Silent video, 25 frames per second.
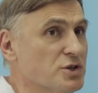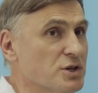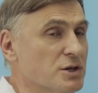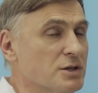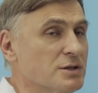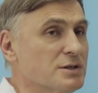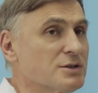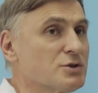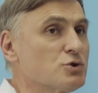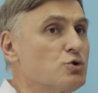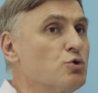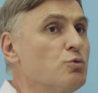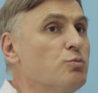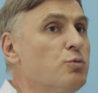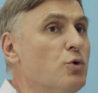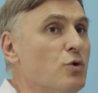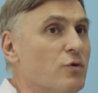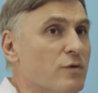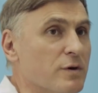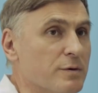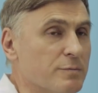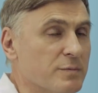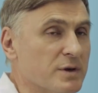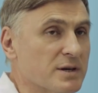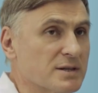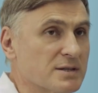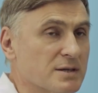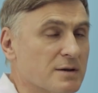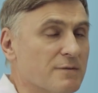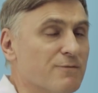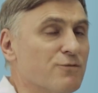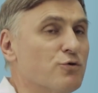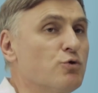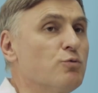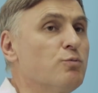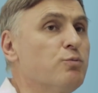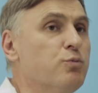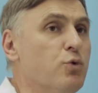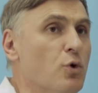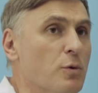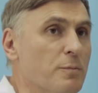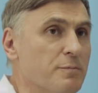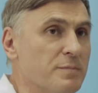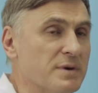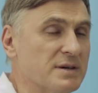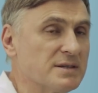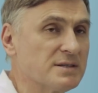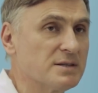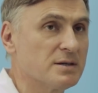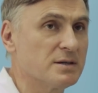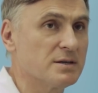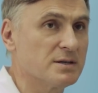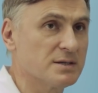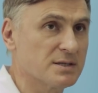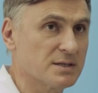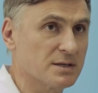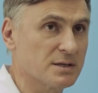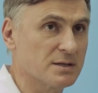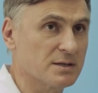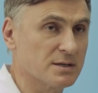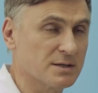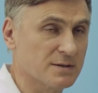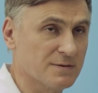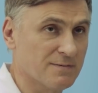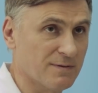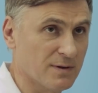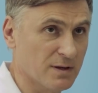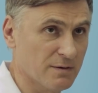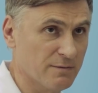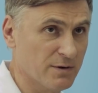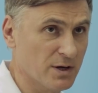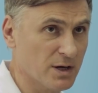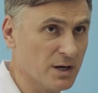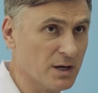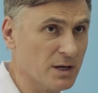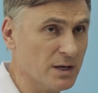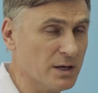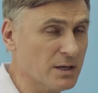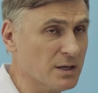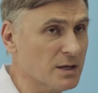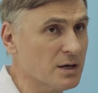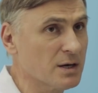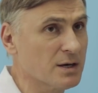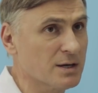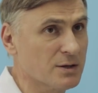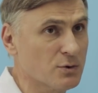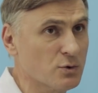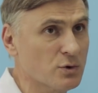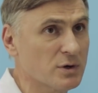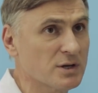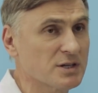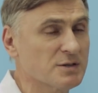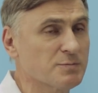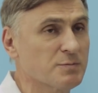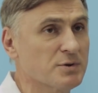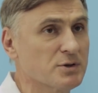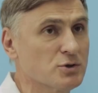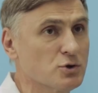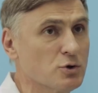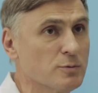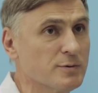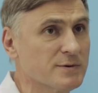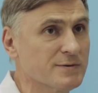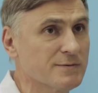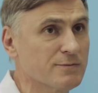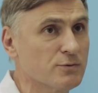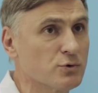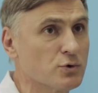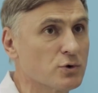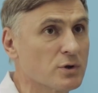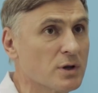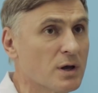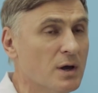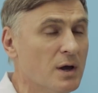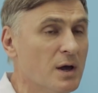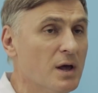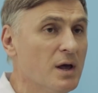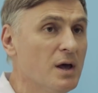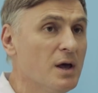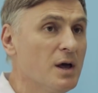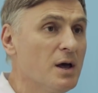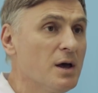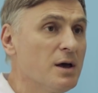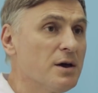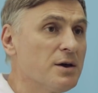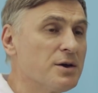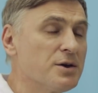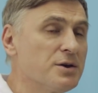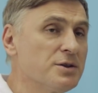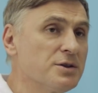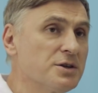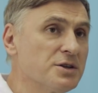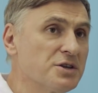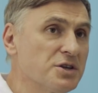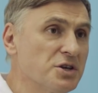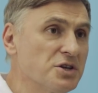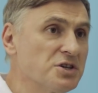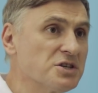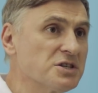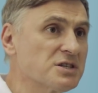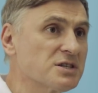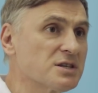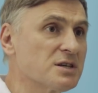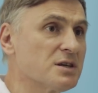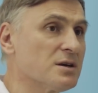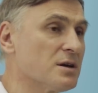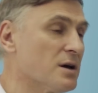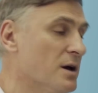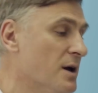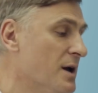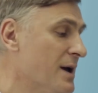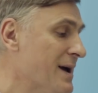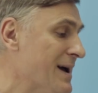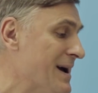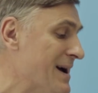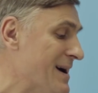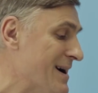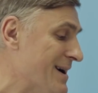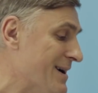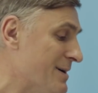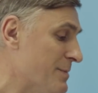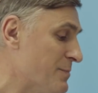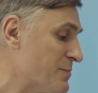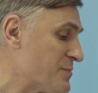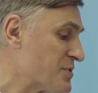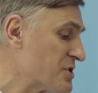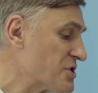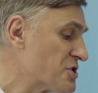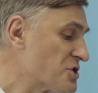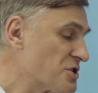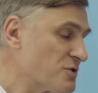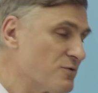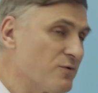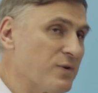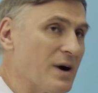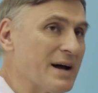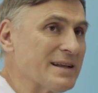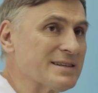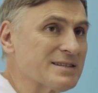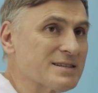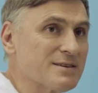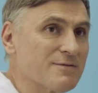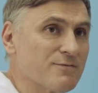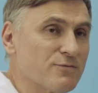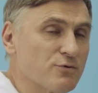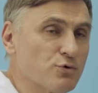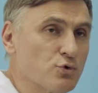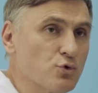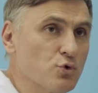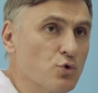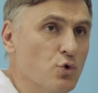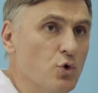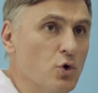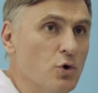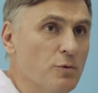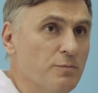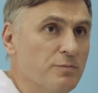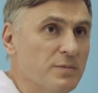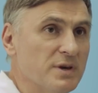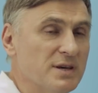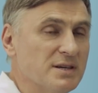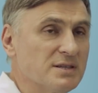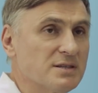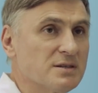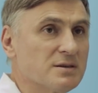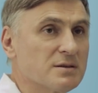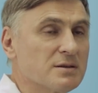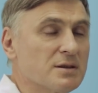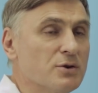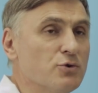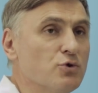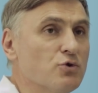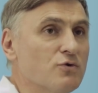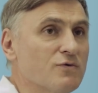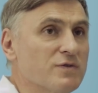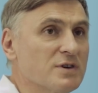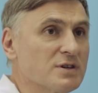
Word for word: жир с любого места. В любом месте есть эти стволовые клетки, которые способствуют генетически приживаться в другом месте, дают